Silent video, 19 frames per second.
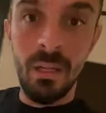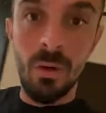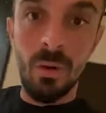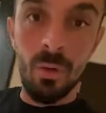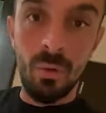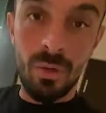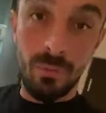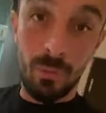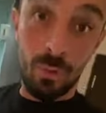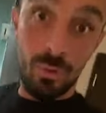au
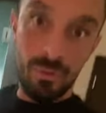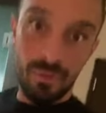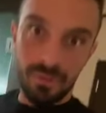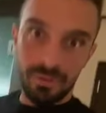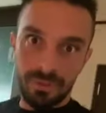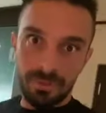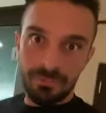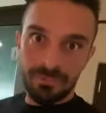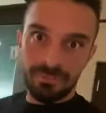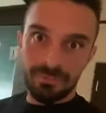niveau du
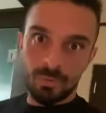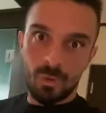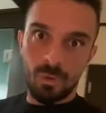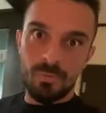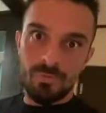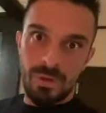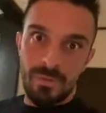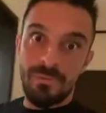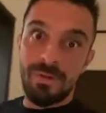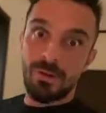ventre
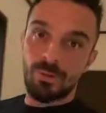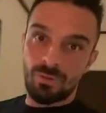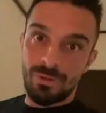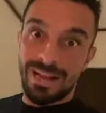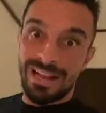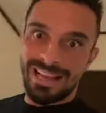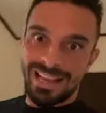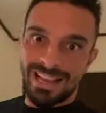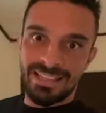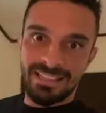bien perdu de
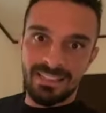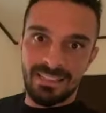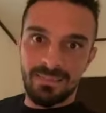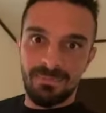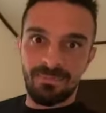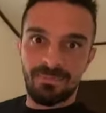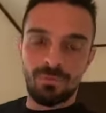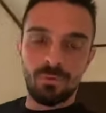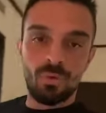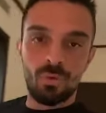la graisse.
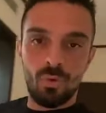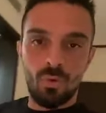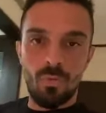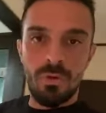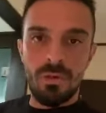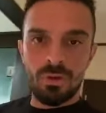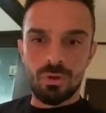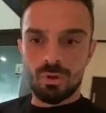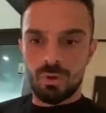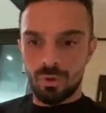Du coup,
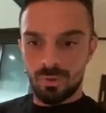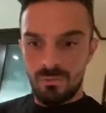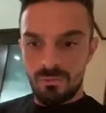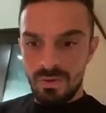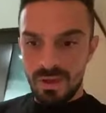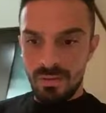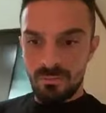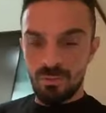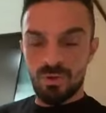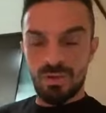maintenant, je compte
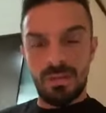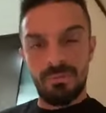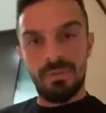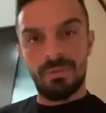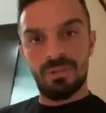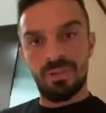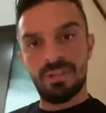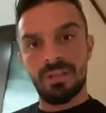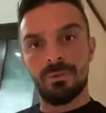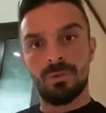bien muscler mes
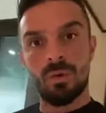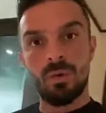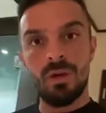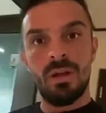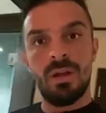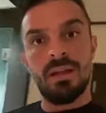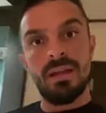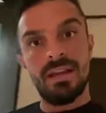petits abdos.